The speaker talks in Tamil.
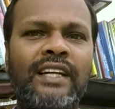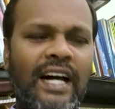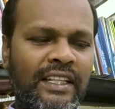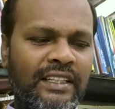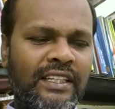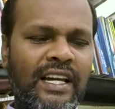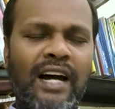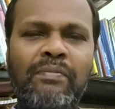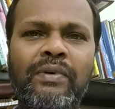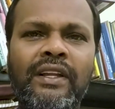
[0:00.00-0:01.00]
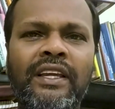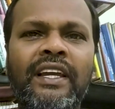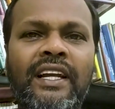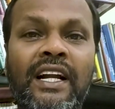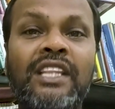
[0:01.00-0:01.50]
அது அப்படியே
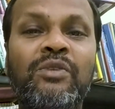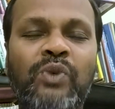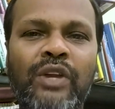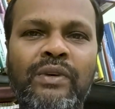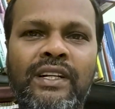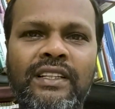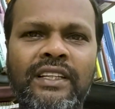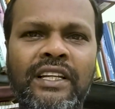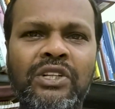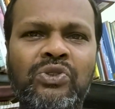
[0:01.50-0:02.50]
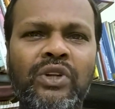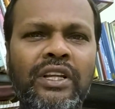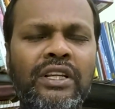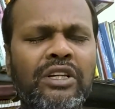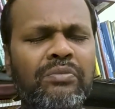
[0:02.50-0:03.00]
கடந்து போய்விட்டது என்று சொல்லி
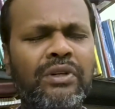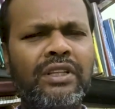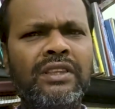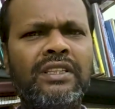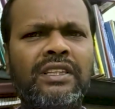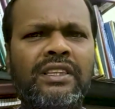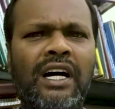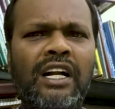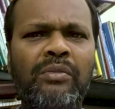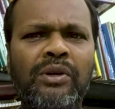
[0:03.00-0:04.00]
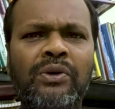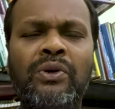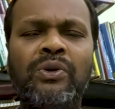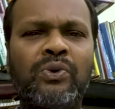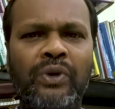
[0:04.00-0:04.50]
மிகுந்த
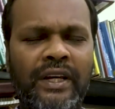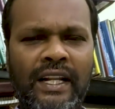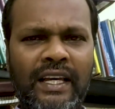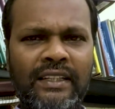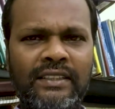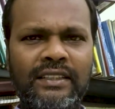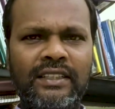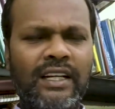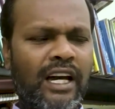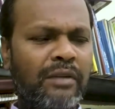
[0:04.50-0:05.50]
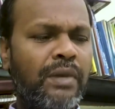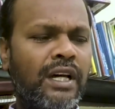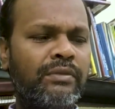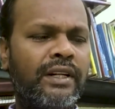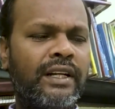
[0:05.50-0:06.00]
தாழ்மையோடு கூறுகிறார்
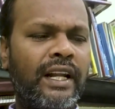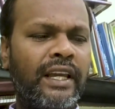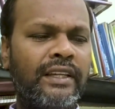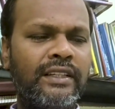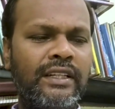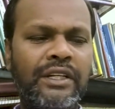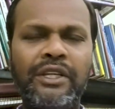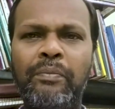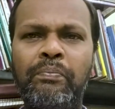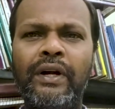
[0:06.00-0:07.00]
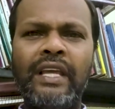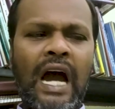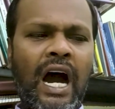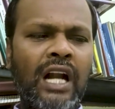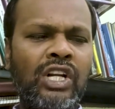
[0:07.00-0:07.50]
அன்பானவர்களே இப்படி
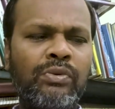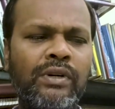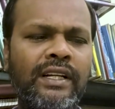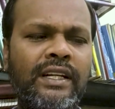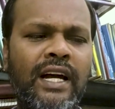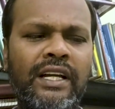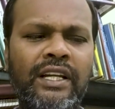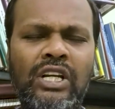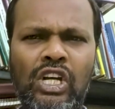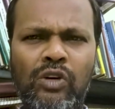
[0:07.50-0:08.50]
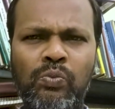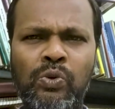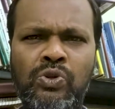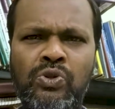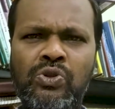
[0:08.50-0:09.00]
ஆண்டவருக்காக
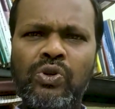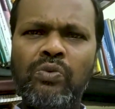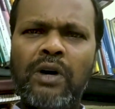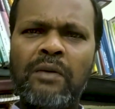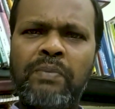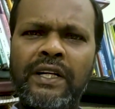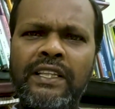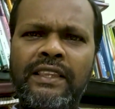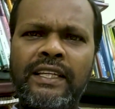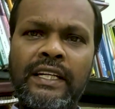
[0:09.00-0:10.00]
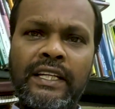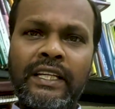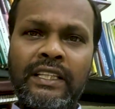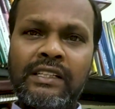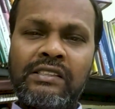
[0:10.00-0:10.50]
முற்றிலும் அர்ப்பணித்த
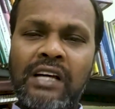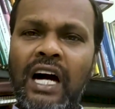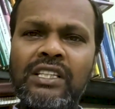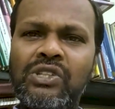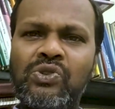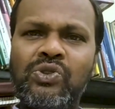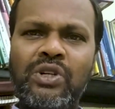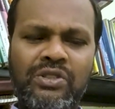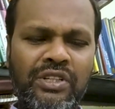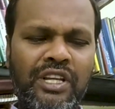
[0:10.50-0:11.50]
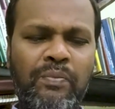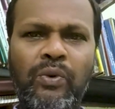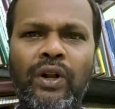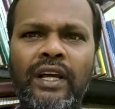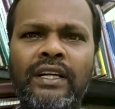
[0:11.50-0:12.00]
இந்த சாது சுந்தர் சிங்கை
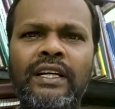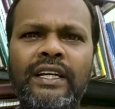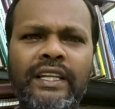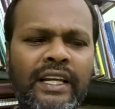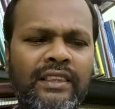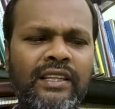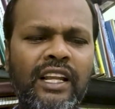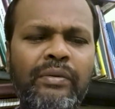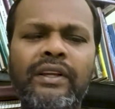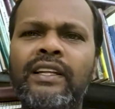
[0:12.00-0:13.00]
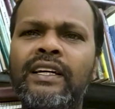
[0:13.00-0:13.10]
போல எத்தனை பேர்